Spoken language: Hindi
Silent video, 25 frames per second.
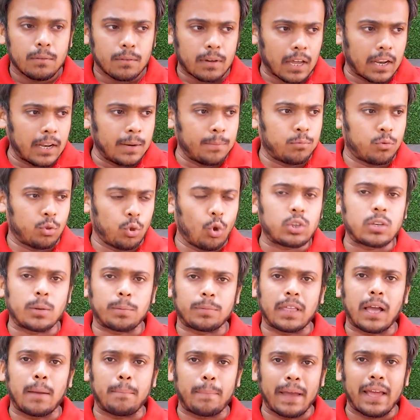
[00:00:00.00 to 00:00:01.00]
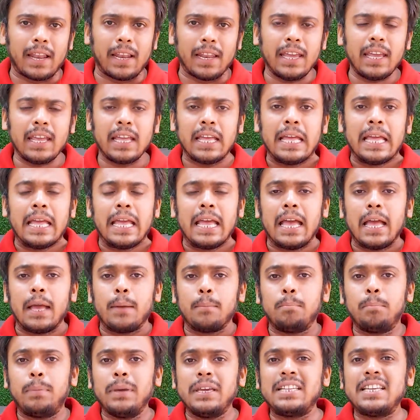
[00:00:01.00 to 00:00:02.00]
करीब दो सप्ताह पहले
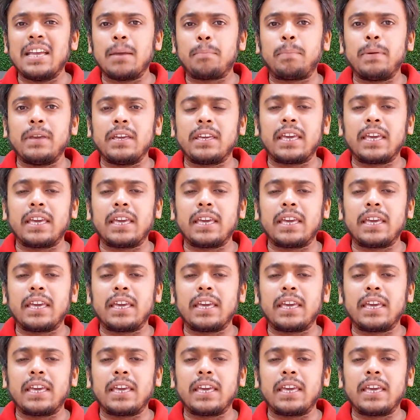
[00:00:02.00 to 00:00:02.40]
बीजेपी